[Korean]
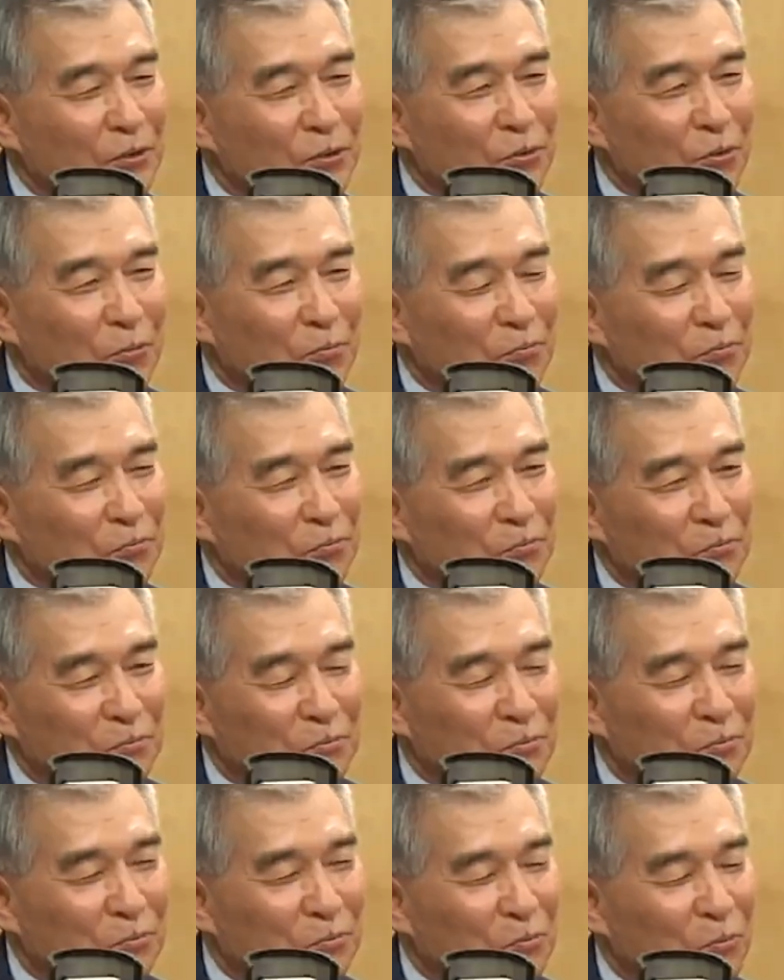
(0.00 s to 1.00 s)
게 좀
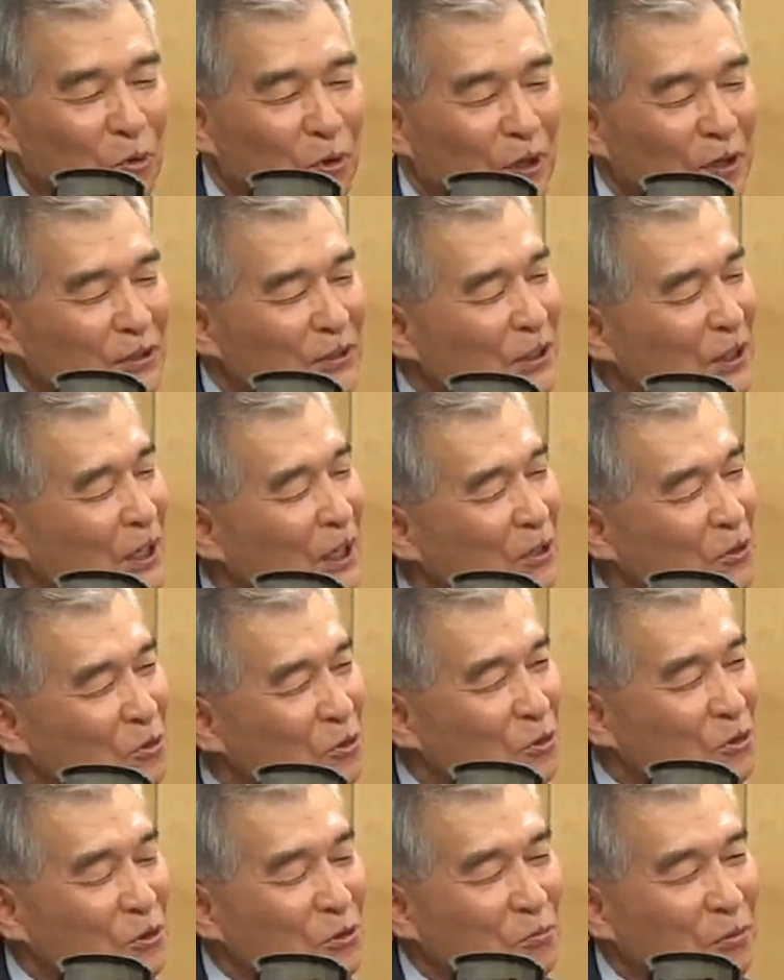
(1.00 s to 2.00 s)
모양새가 안
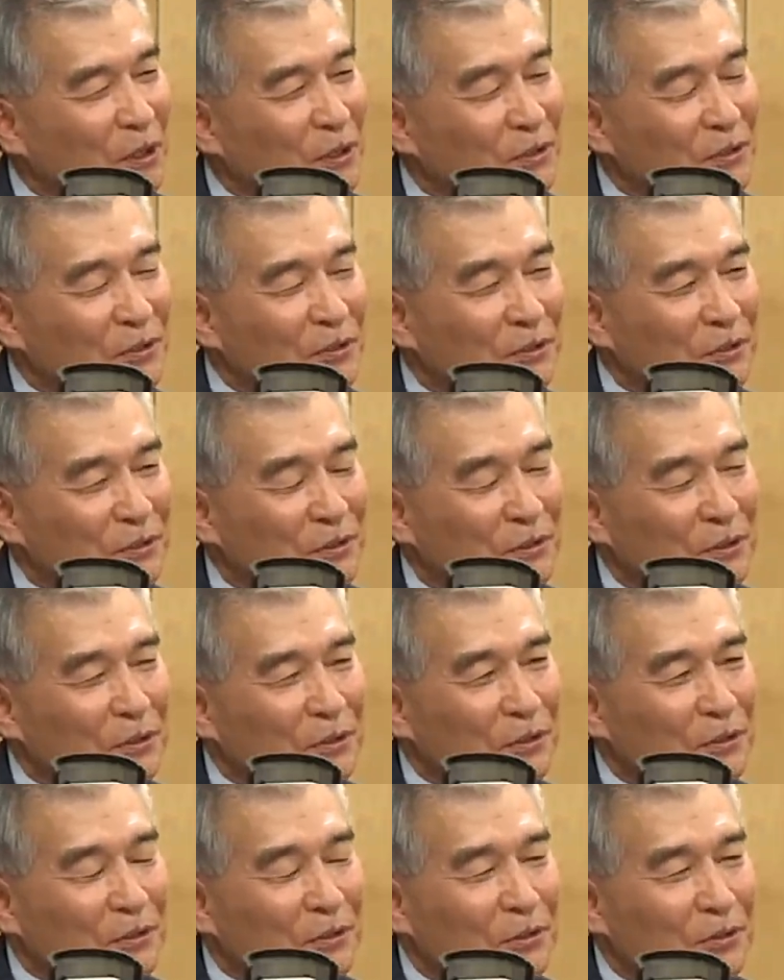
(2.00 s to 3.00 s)
좋지만 예.
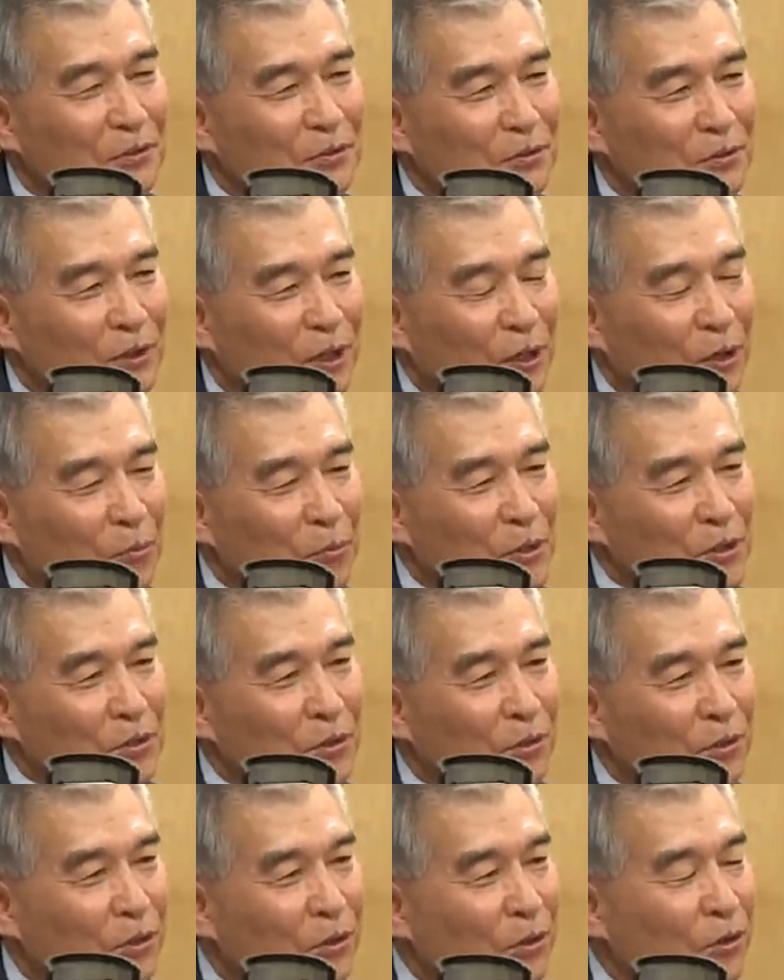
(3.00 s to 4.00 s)
어, 나름의
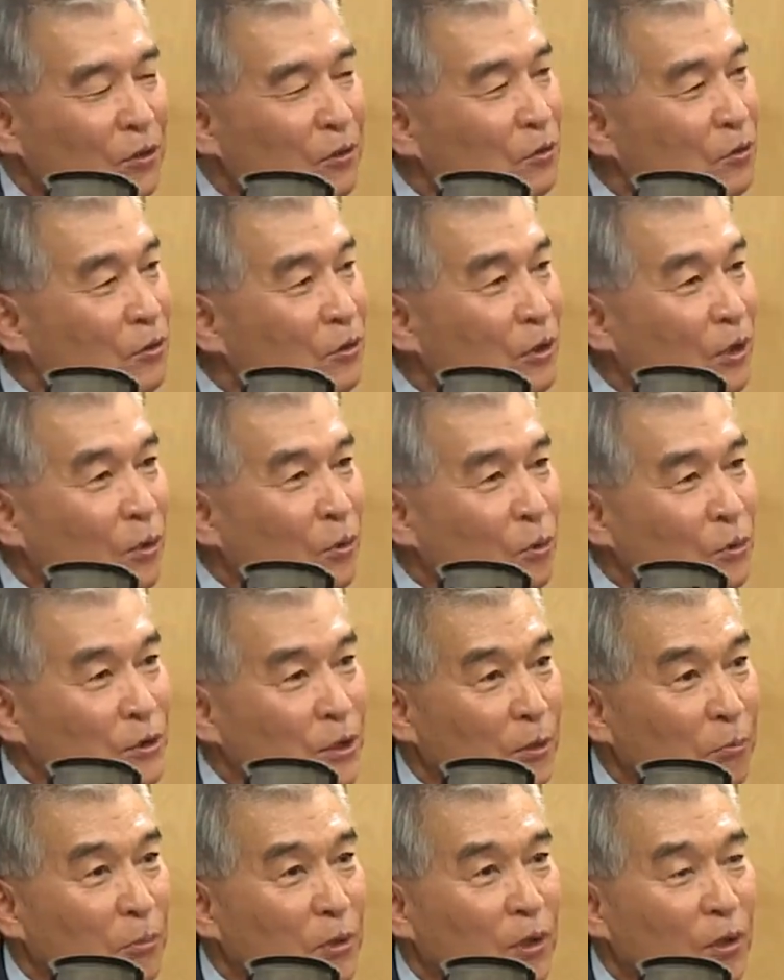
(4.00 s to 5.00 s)
성과를 거뒀다고
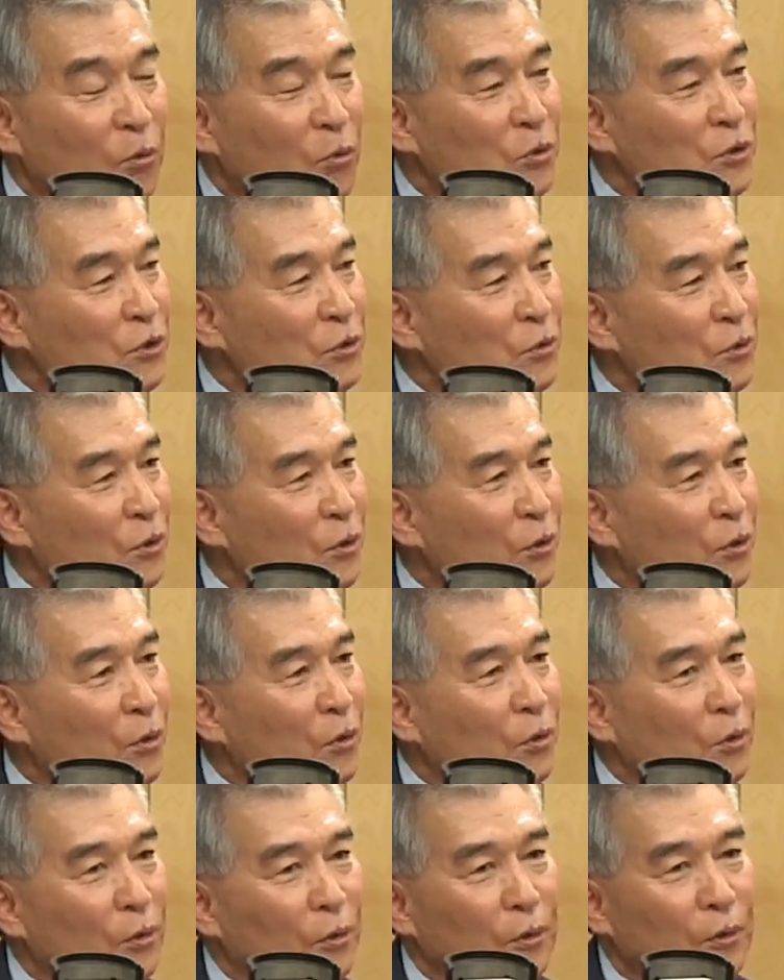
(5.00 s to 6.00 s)
자평하고 싶고요.
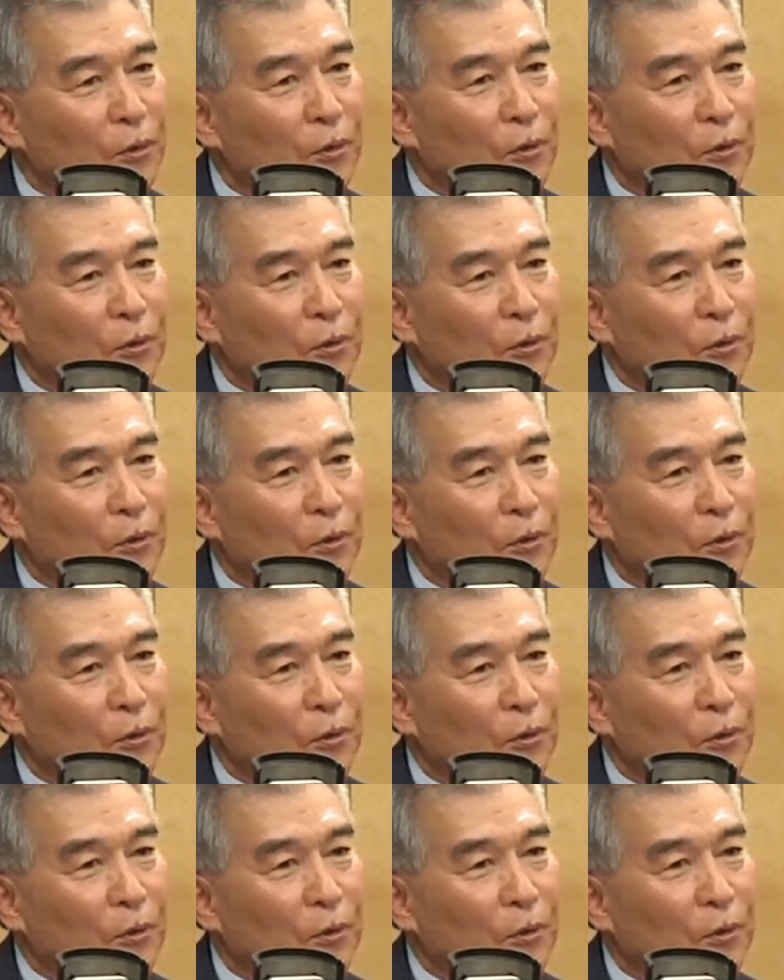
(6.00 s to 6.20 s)
음.